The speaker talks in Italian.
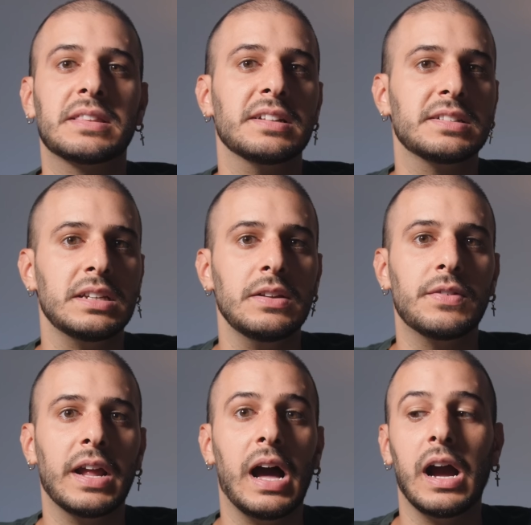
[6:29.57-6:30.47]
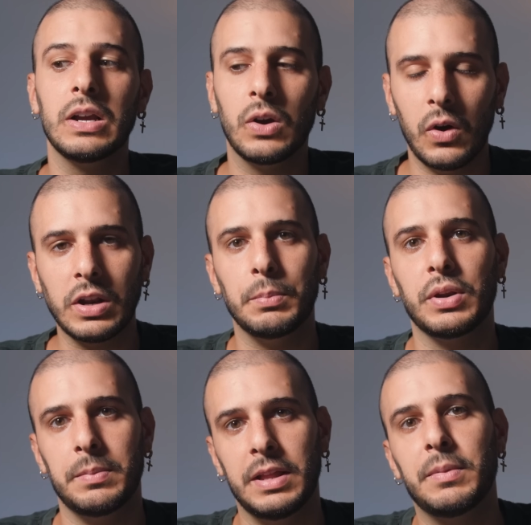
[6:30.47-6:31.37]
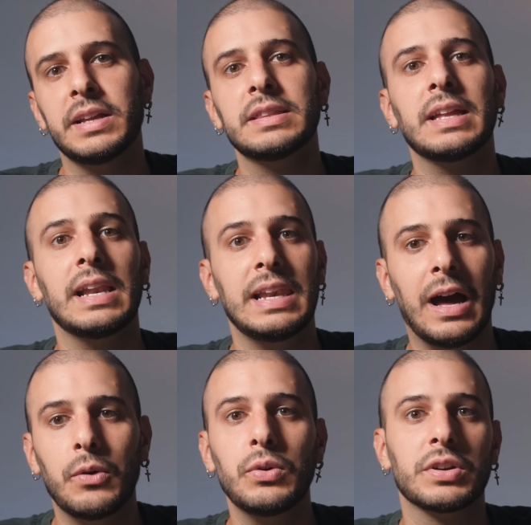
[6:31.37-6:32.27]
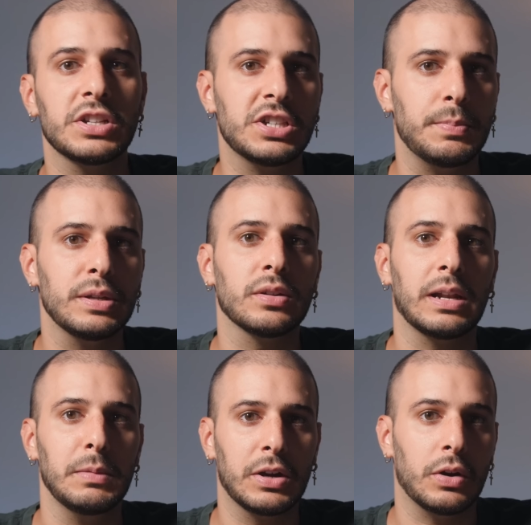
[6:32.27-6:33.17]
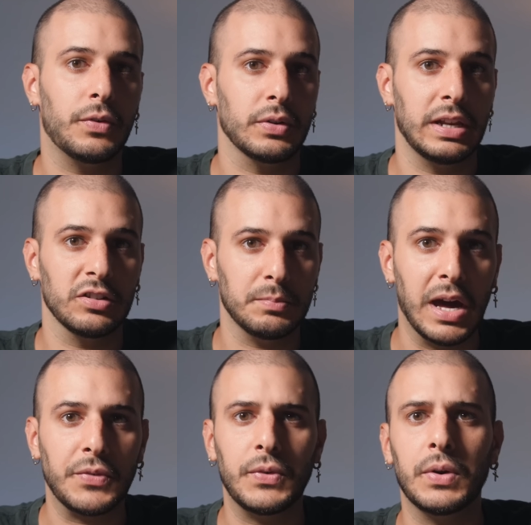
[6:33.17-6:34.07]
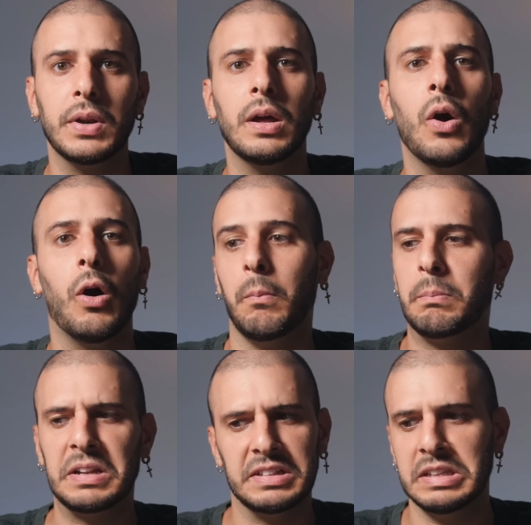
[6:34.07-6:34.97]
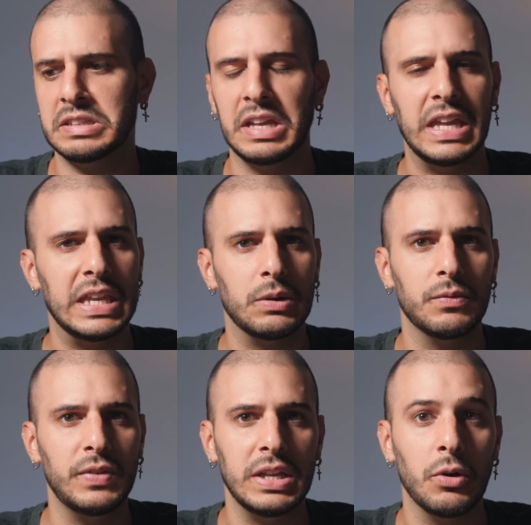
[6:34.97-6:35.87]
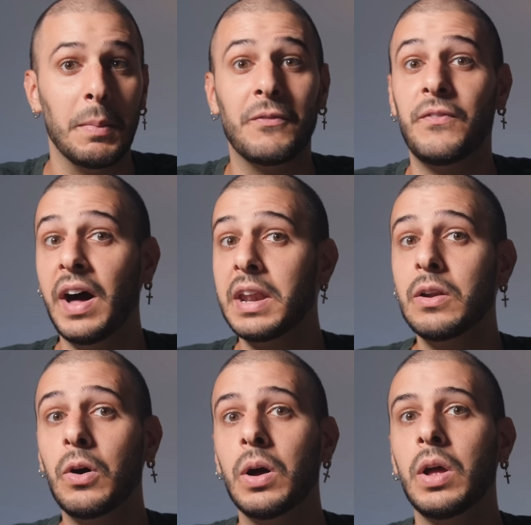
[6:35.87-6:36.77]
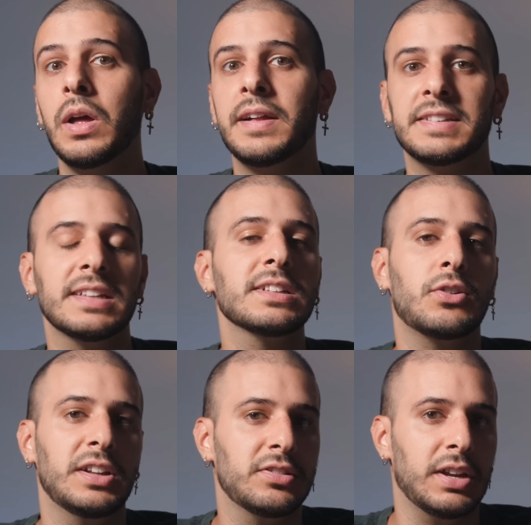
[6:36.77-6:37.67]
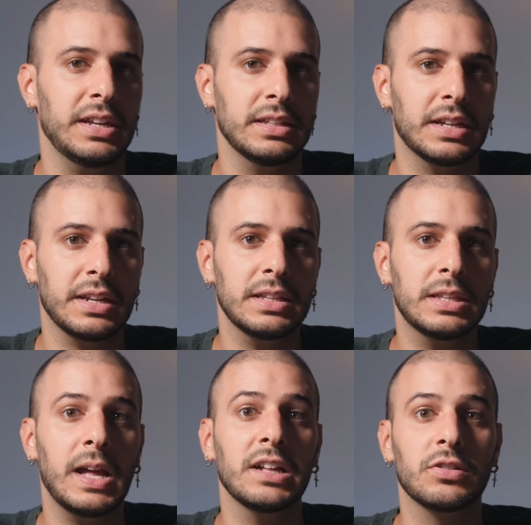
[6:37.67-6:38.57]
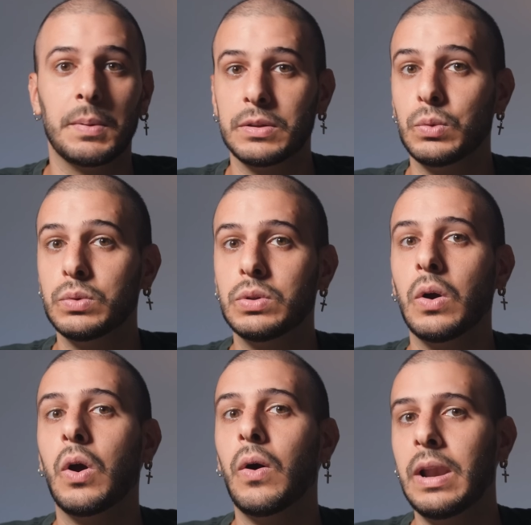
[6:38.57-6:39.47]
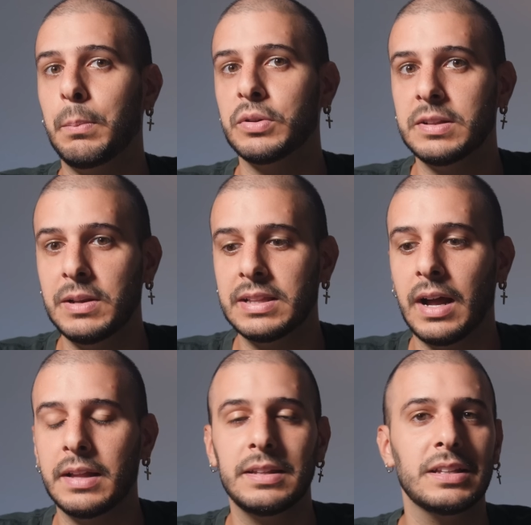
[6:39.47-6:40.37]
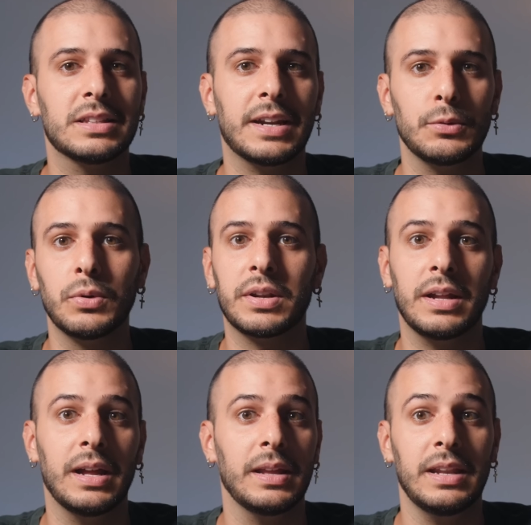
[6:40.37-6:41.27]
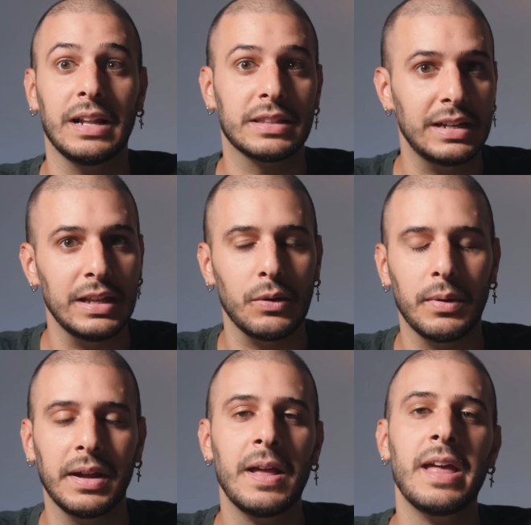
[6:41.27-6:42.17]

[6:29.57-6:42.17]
trascrivere ancora più rapidamente l'audio recepito dal microfono dello smartphone o presente in un video, ma farlo senza connessione a internet e soprattutto con la possibilità di tradurre in altre lingue.